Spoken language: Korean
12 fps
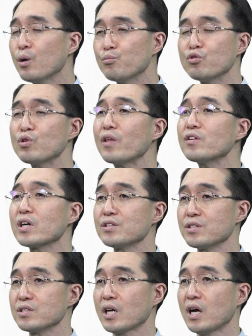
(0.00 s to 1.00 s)
불가능한
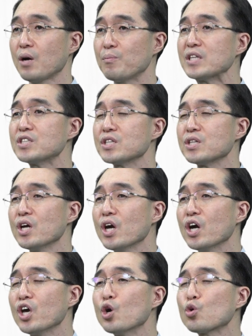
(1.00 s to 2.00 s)
일이다. 마치
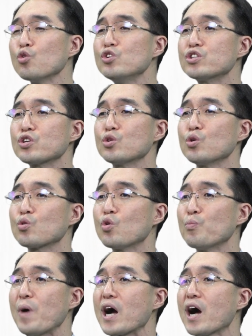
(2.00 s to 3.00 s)
에어컨을
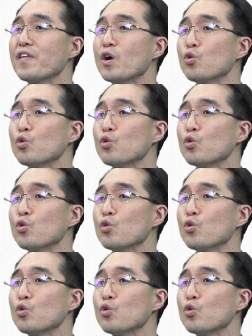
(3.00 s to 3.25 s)
틀어놓고 방 안의